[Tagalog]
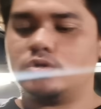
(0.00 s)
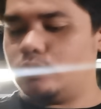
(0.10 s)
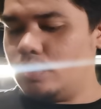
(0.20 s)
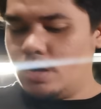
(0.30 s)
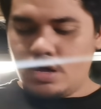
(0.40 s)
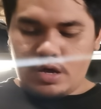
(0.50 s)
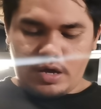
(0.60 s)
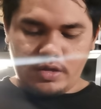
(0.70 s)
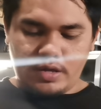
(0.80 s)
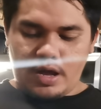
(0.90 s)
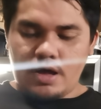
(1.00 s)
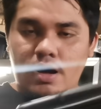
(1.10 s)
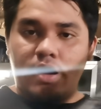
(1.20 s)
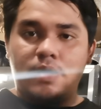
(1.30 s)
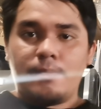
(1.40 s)
So, ayun nga,
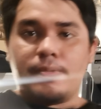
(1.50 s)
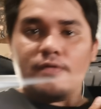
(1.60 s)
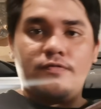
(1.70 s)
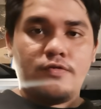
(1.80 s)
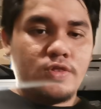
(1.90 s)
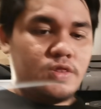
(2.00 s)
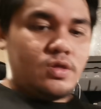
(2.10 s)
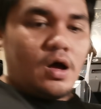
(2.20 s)
ang pag-fold,